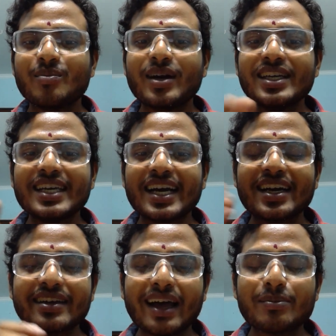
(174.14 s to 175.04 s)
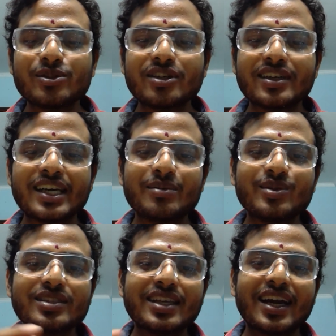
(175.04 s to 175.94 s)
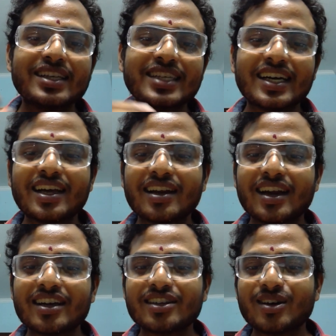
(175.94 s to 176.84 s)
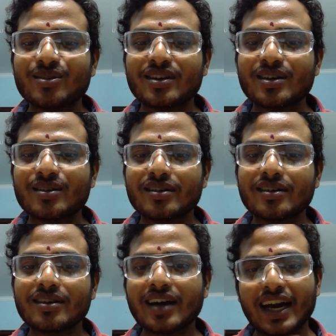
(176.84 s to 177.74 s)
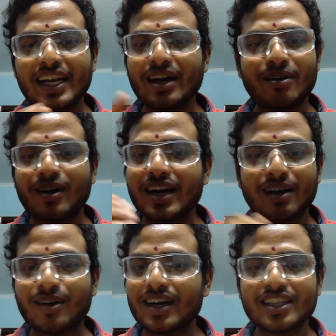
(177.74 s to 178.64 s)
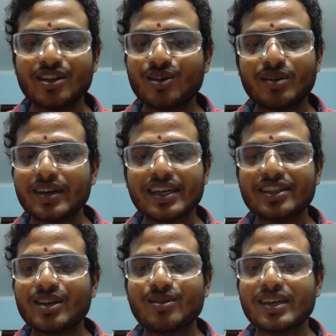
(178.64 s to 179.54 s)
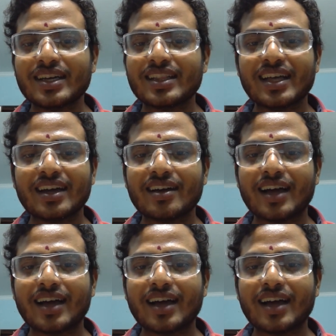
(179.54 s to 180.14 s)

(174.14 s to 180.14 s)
మళ్ళీ ఎక్కడ వేప చెట్టు కనిపిస్తే ఆడ జెండాలు నాటుతూ ఉన్నారు అంటే వాళ్ళ వాళ్ళందరూ కూడా వీళ్ళకి దేవుళ్ళే కదా